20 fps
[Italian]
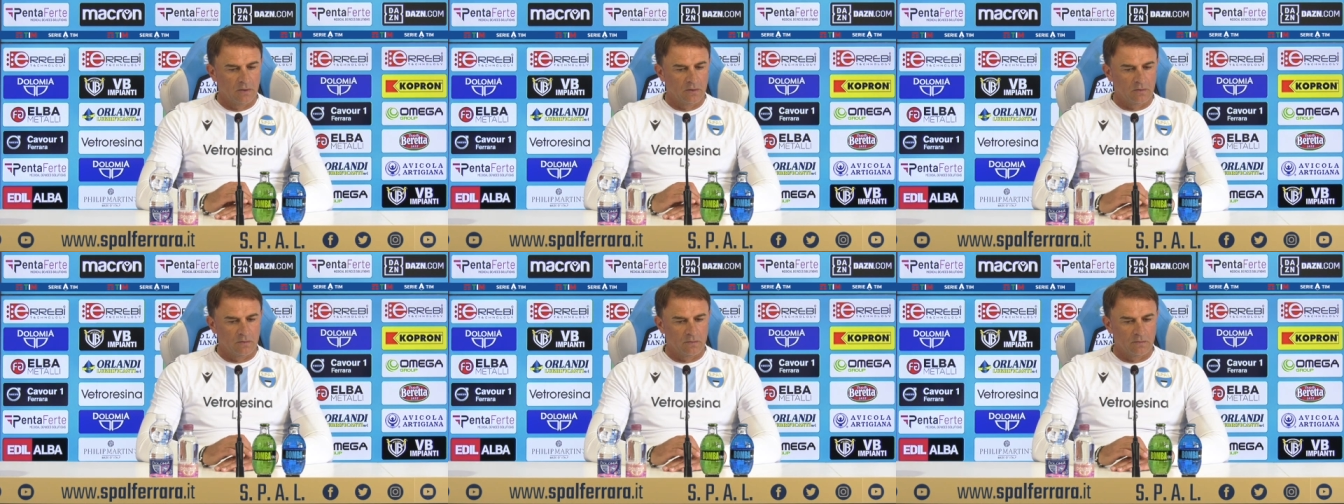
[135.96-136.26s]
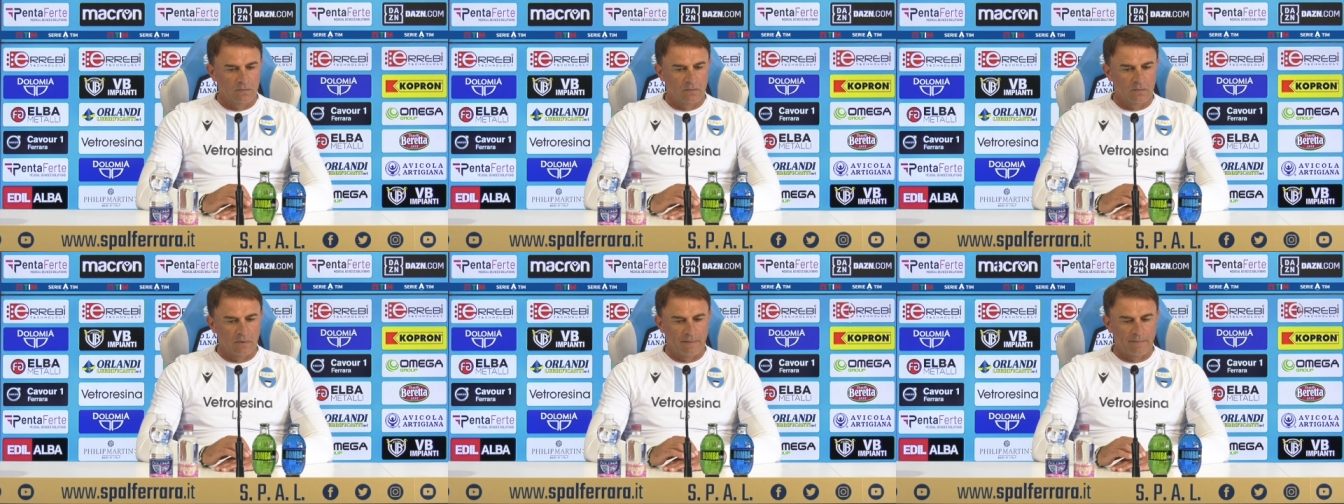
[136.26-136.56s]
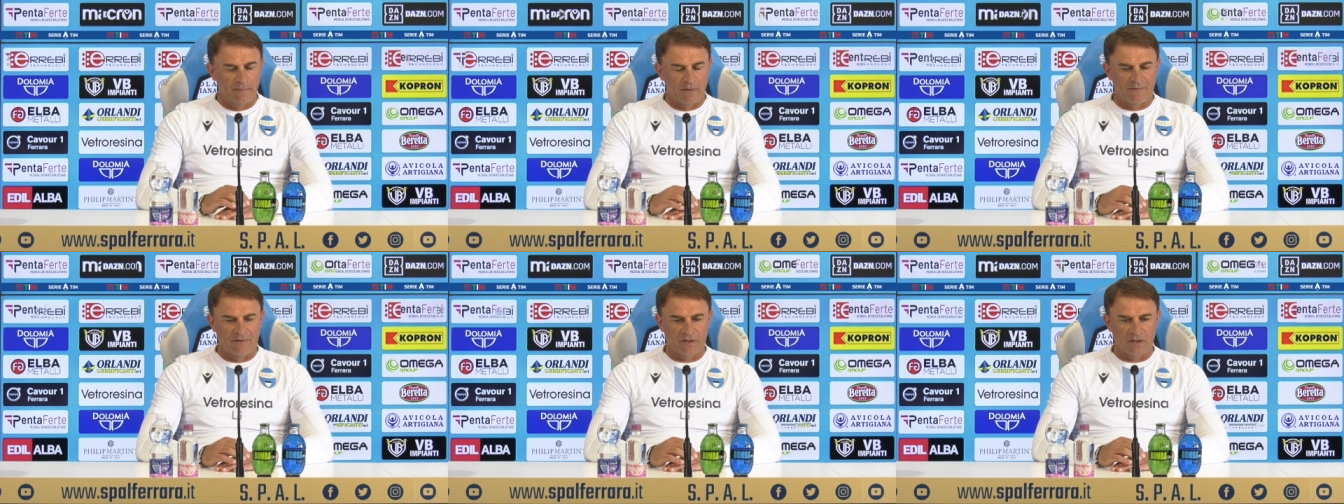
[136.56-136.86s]
un,
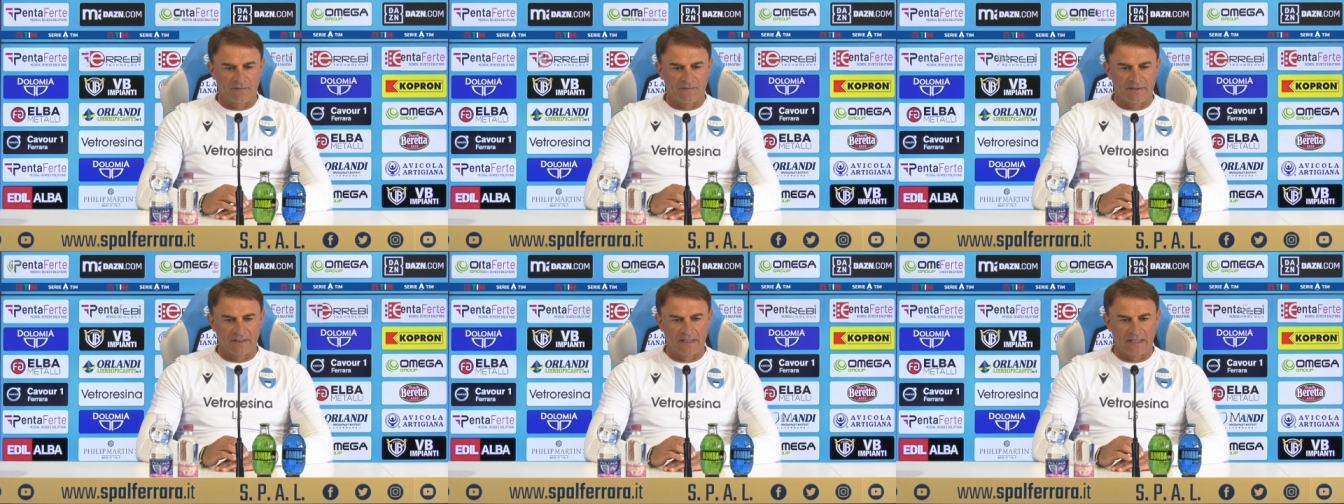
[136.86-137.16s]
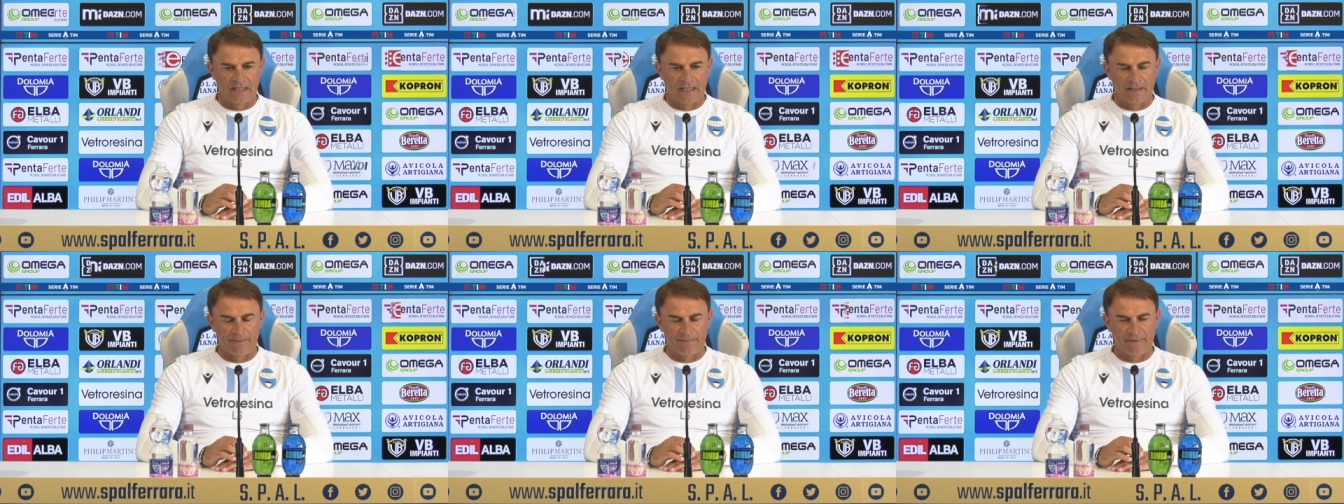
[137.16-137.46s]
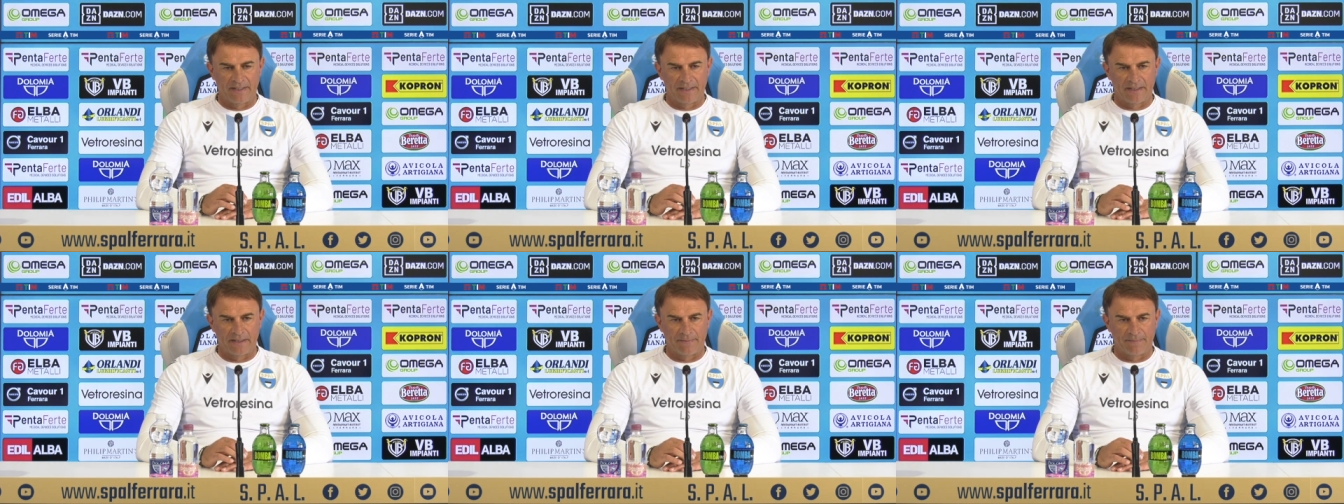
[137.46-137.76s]
abbiamo fatto fare degli
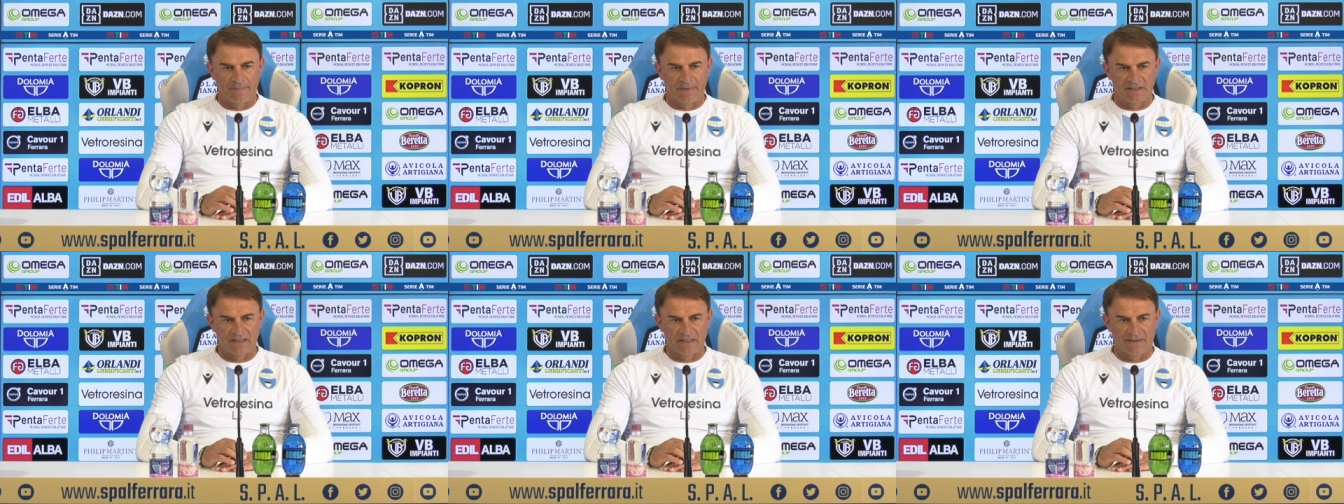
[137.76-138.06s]
allenamenti per